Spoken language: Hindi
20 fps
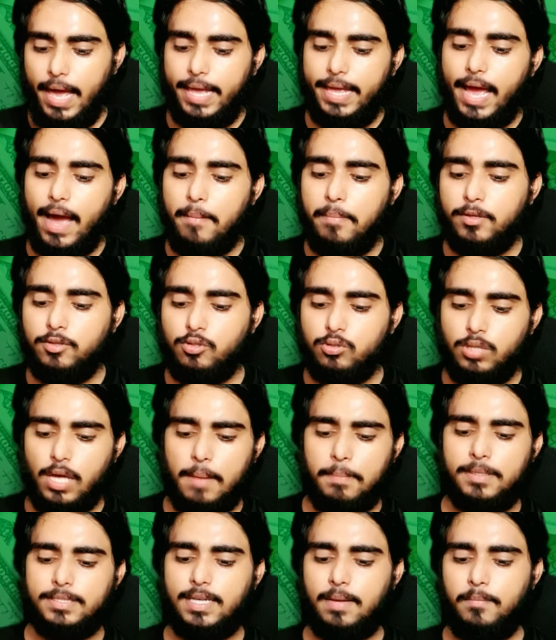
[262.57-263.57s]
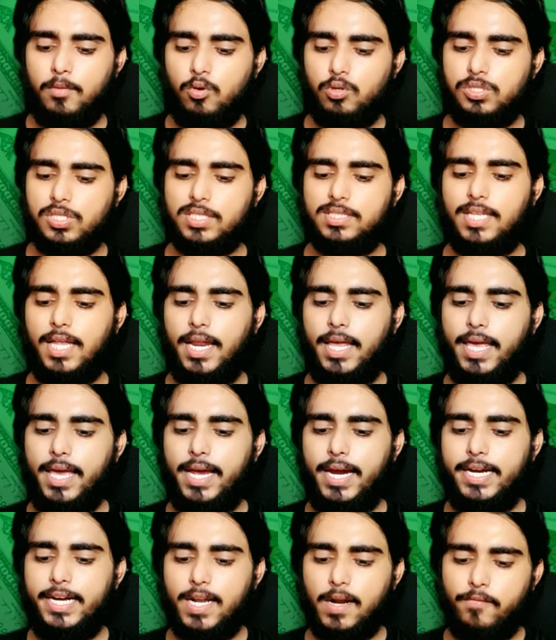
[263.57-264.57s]
यहाँ पर दोस्तों आपके सामने कुछ इस तरीके
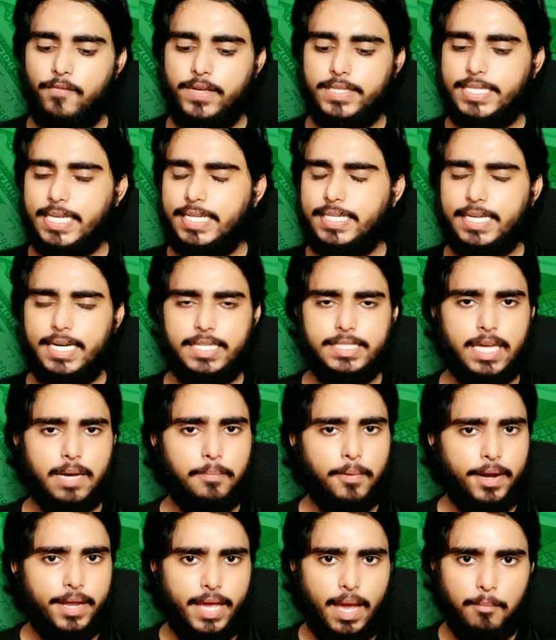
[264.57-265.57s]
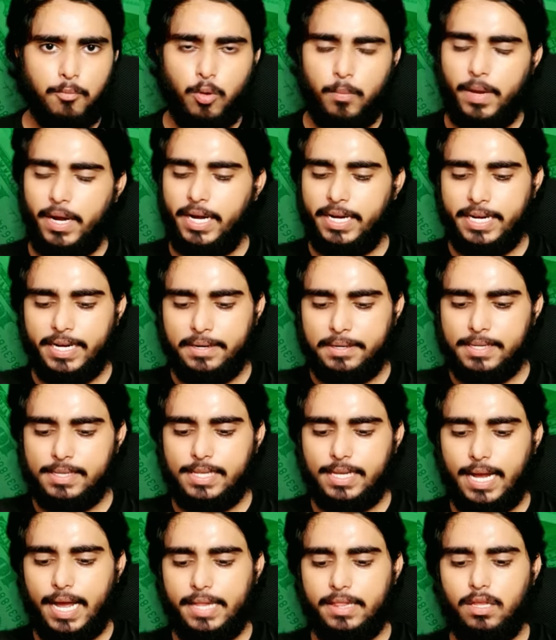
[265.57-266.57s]
का इंटरफेस आ जाएगा जहाँ पर कि आपको मेरी डिटेल
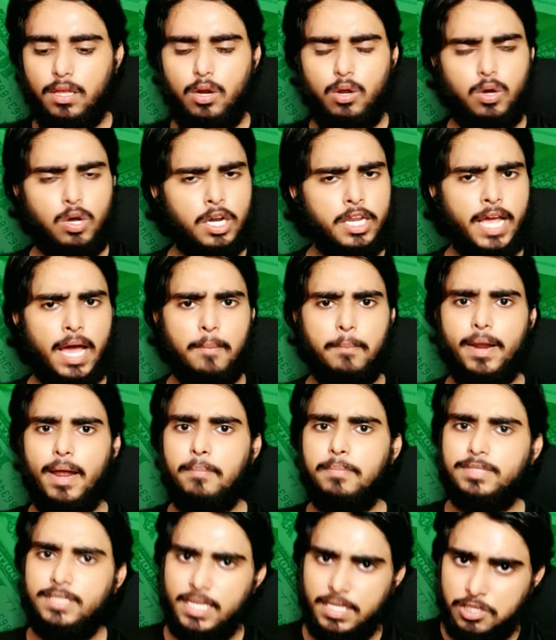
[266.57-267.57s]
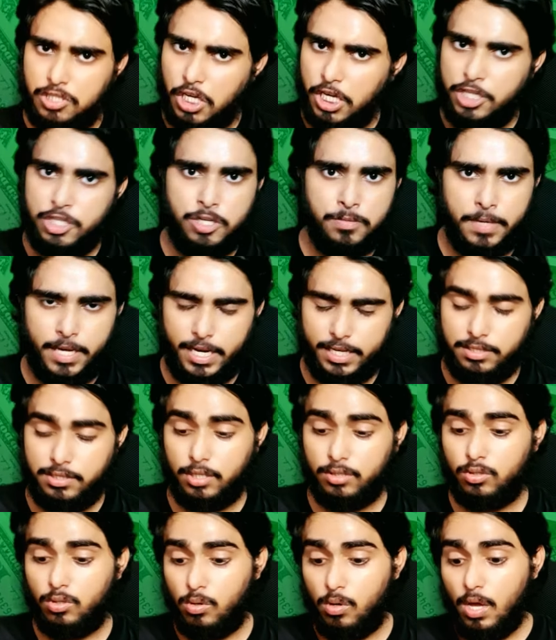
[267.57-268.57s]
दिखाई दे रही होगी और यहाँ पर आप इसे चेंज भी कर
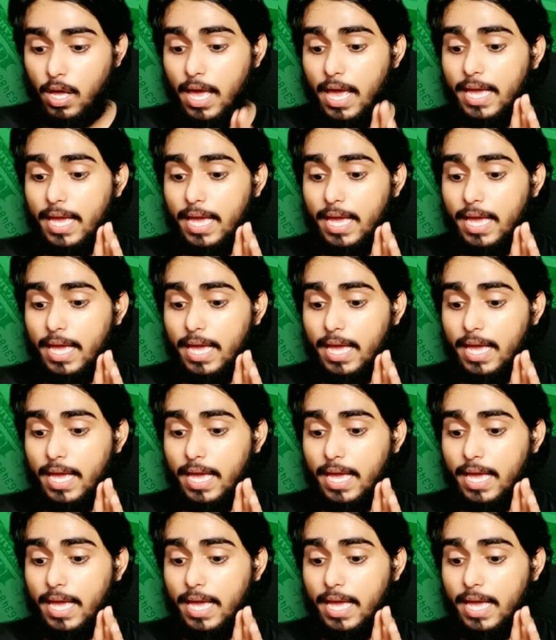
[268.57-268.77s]
सकते हो